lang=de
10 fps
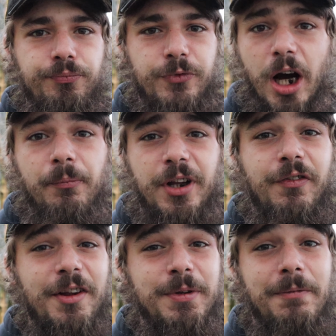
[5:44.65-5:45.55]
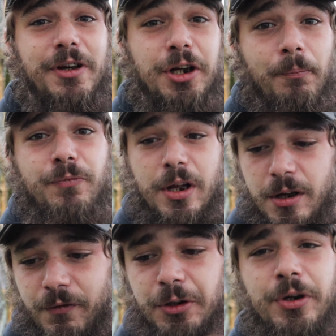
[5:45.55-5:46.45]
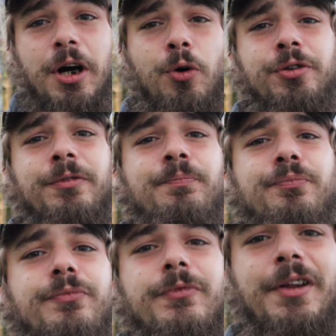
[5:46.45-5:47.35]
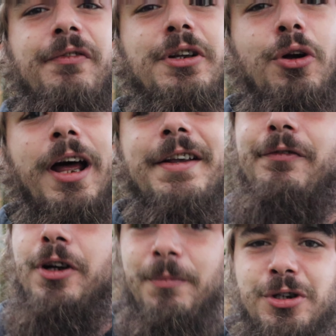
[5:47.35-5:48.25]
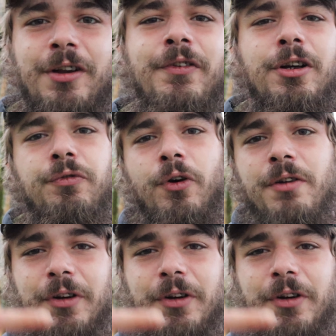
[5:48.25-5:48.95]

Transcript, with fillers: Ja, das war's mit dem Video. Wenn du hier unten das Video likest, würde mich das wirklich freuen.